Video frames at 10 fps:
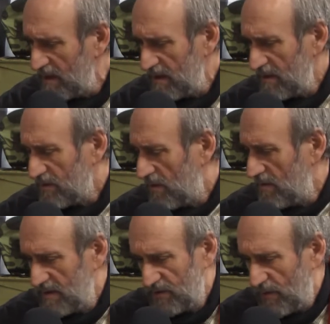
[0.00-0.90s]

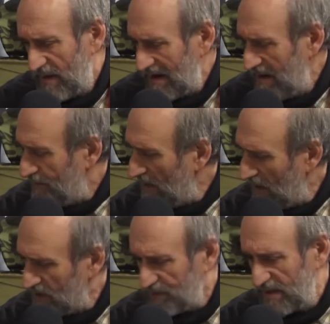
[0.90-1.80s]
con tomarle el pelo
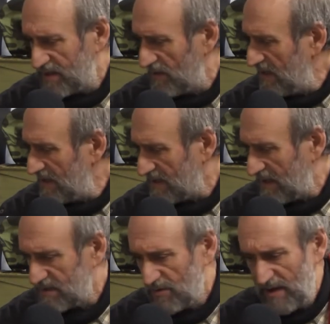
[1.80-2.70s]
a los
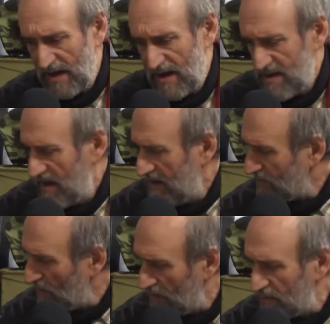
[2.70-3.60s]
pensionistas, con engañar a
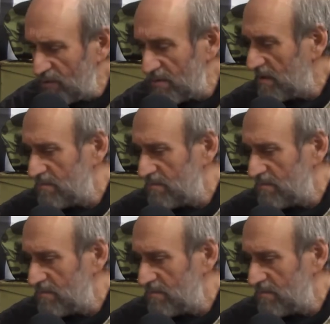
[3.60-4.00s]
todo el mundo.